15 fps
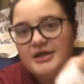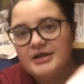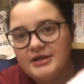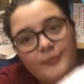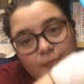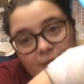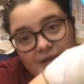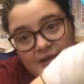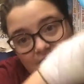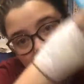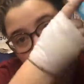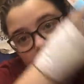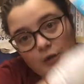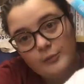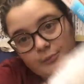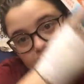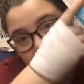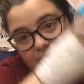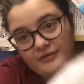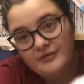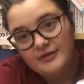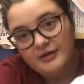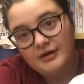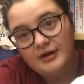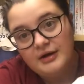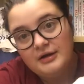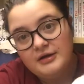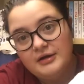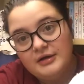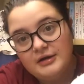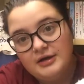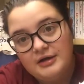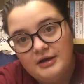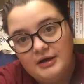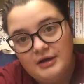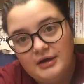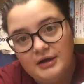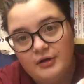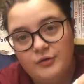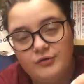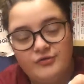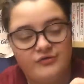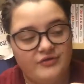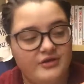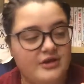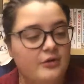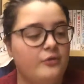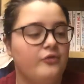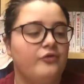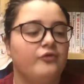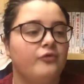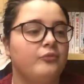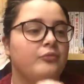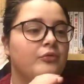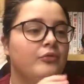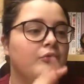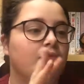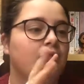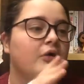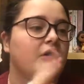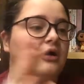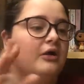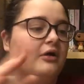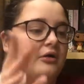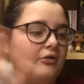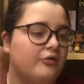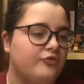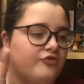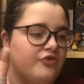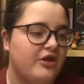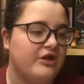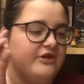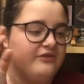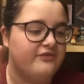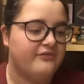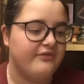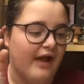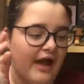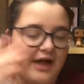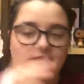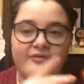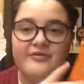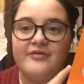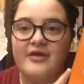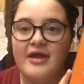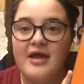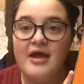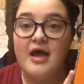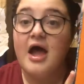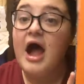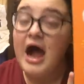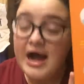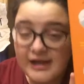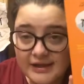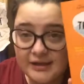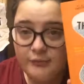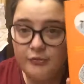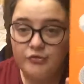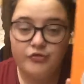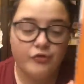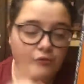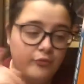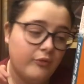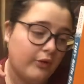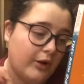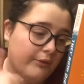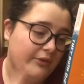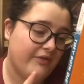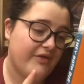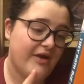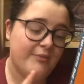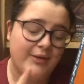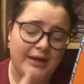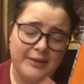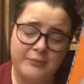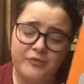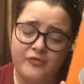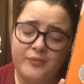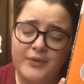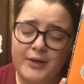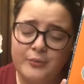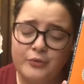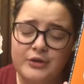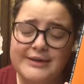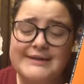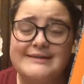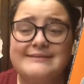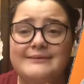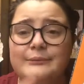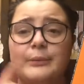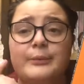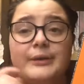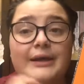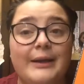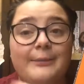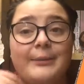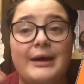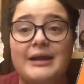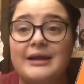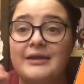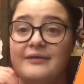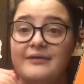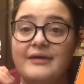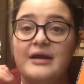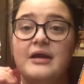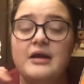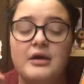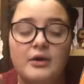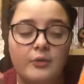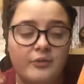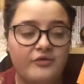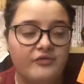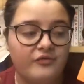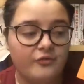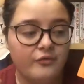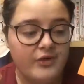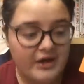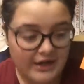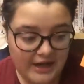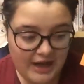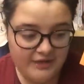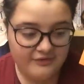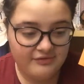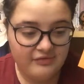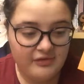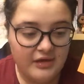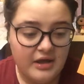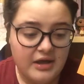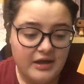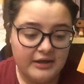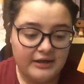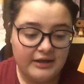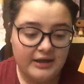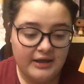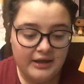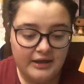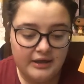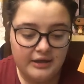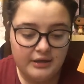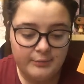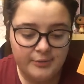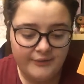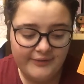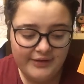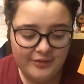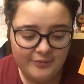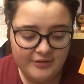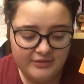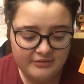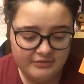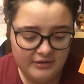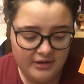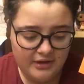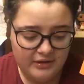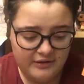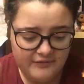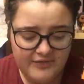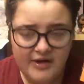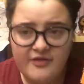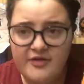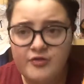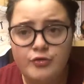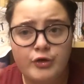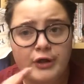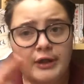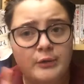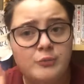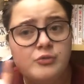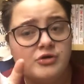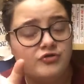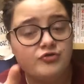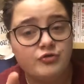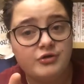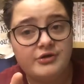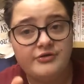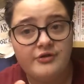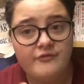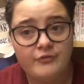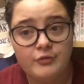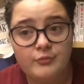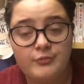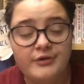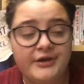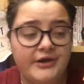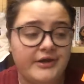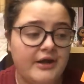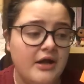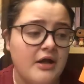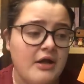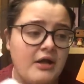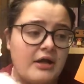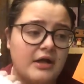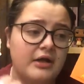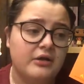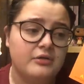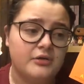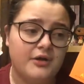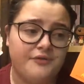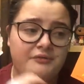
la spina della copertina eh, così in questo blu oceanizzante. Anche questo comunque è una trama che mi ispira moltissimo perché parla di questi due ragazzi che eh, praticamente gli viene detto che quel giorno li devono morire e loro